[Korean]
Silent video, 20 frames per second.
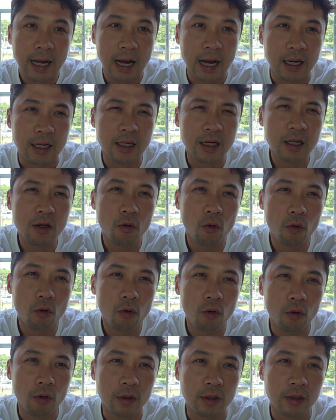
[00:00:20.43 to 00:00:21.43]
아,
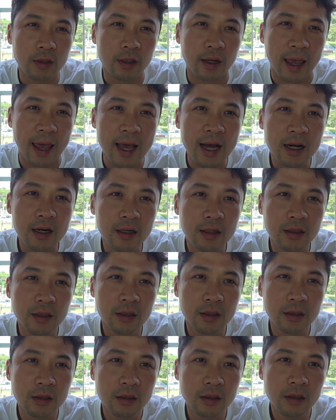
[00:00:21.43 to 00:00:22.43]
그리고 그
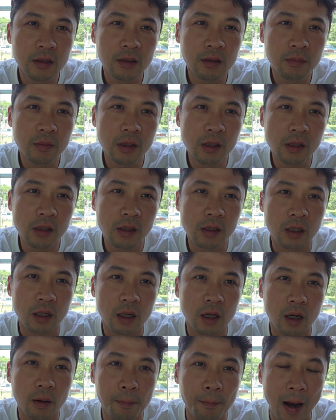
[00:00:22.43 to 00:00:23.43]
계약금을
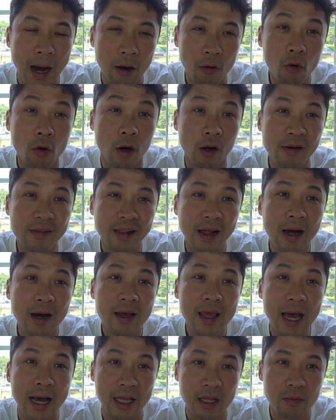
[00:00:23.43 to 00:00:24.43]
바로 걸
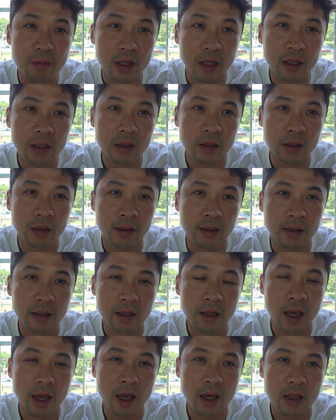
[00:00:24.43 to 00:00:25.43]
사항이 아니면
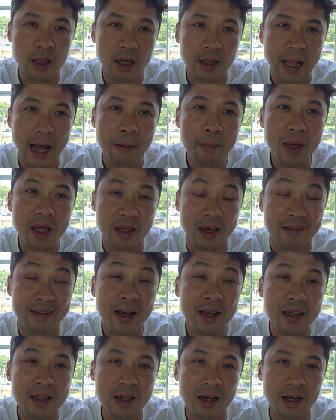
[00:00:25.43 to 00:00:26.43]
이게 이제 남의
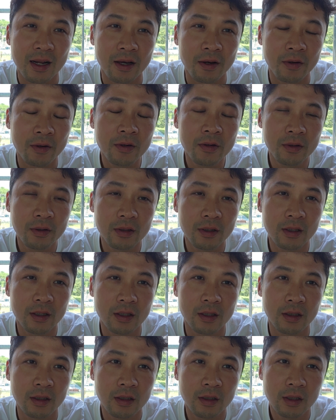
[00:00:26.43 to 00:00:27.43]
재산이잖아요.
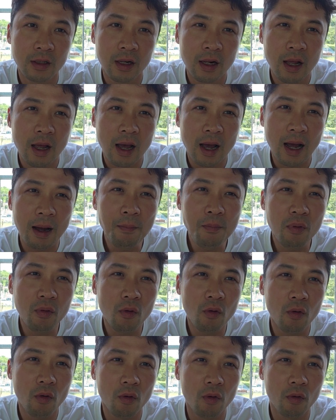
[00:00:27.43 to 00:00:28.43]
어,
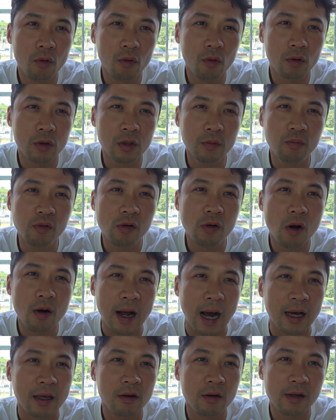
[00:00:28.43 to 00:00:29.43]
함부로 그 물건
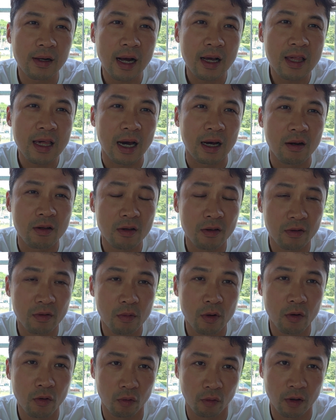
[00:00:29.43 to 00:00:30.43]
가격을 깎지
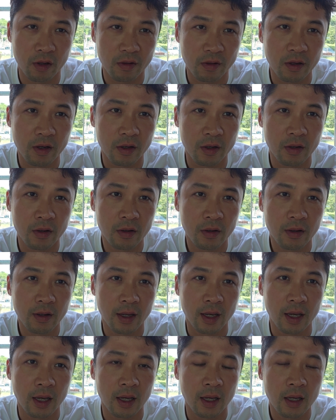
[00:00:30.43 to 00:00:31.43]
않으셨으면 좋겠어요.
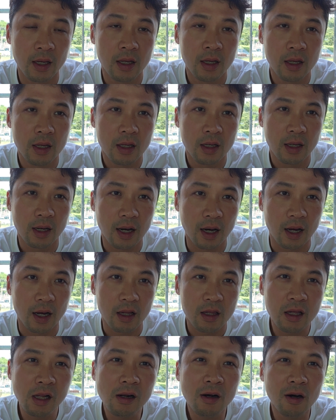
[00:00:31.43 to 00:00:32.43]
예.
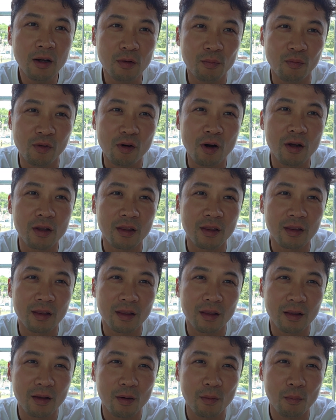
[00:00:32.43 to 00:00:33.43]
그러니까 실컷 물건
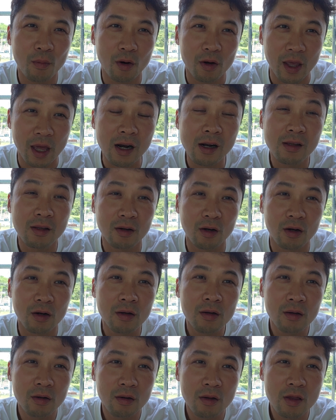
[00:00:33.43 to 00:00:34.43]
뭐 예를
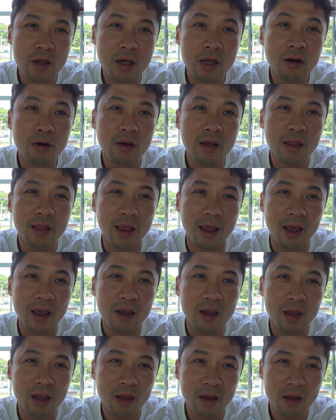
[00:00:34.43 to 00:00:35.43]
들어
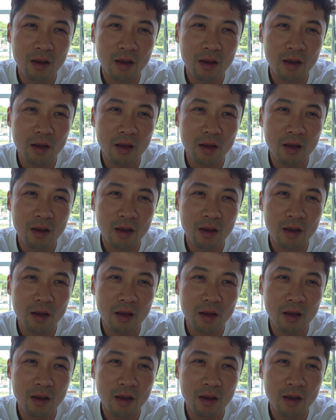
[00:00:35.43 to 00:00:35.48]
7억인데